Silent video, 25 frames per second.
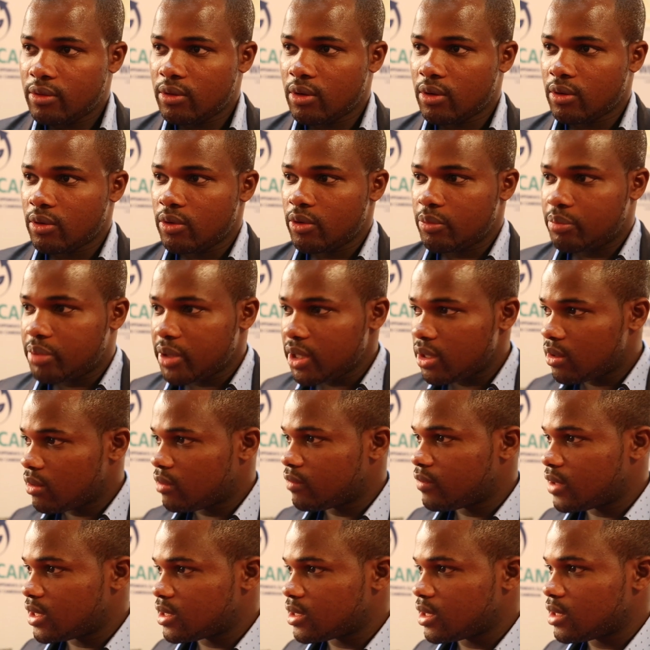Donc le prix
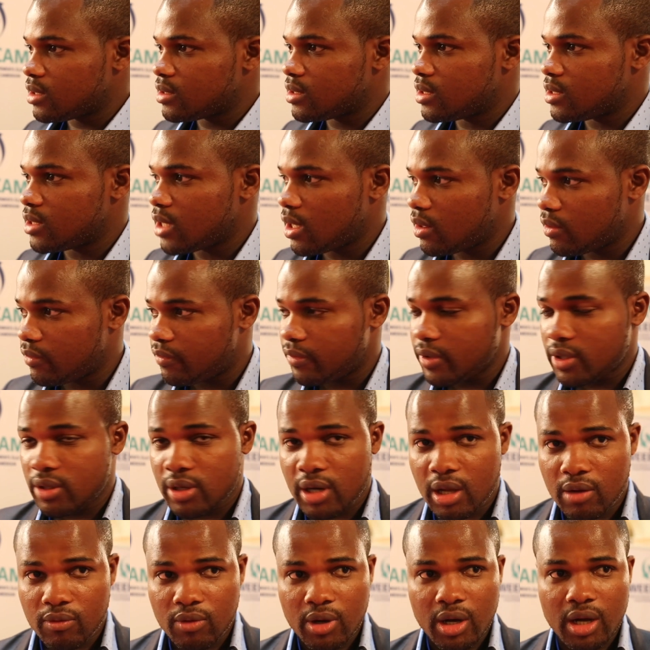convergence, déjà le fait
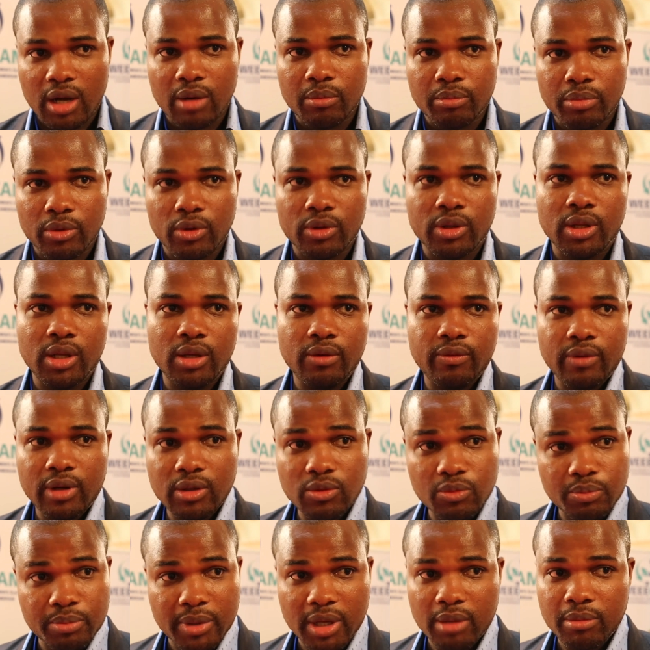de l'avoir emporté va
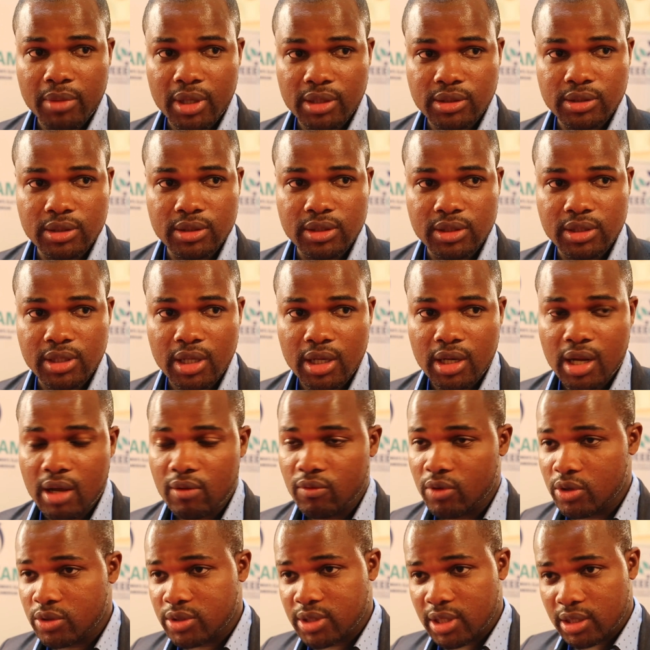nous permettre déjà
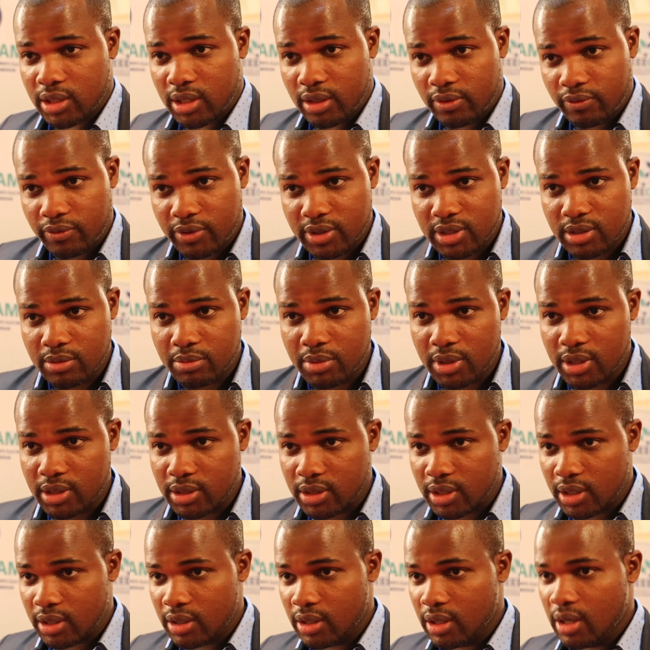d'avoir une certaine
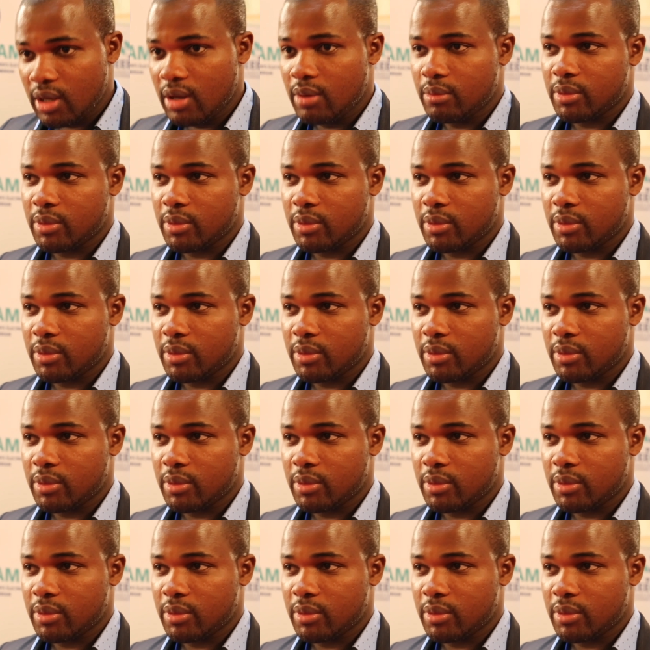visibilité